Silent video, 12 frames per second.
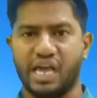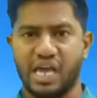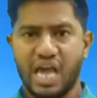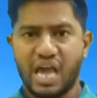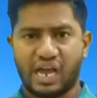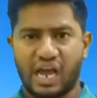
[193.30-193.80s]

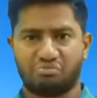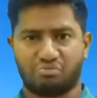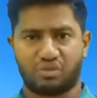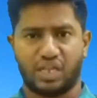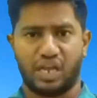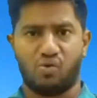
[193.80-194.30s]
கத்
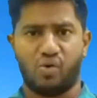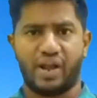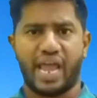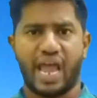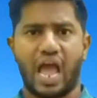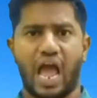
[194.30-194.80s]
கத்தருடைய
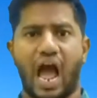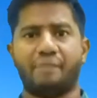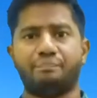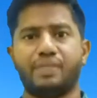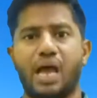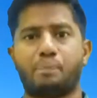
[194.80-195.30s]
அந்த
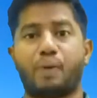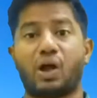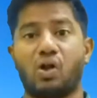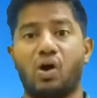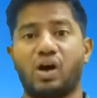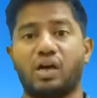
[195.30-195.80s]

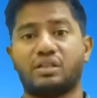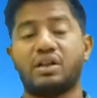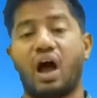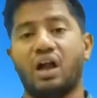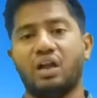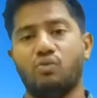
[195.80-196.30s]
பரலோக
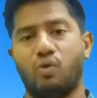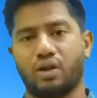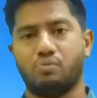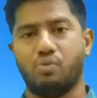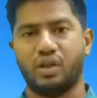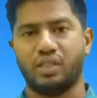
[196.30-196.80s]
நாளில் வரும்
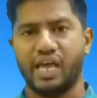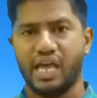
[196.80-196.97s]
பொழுது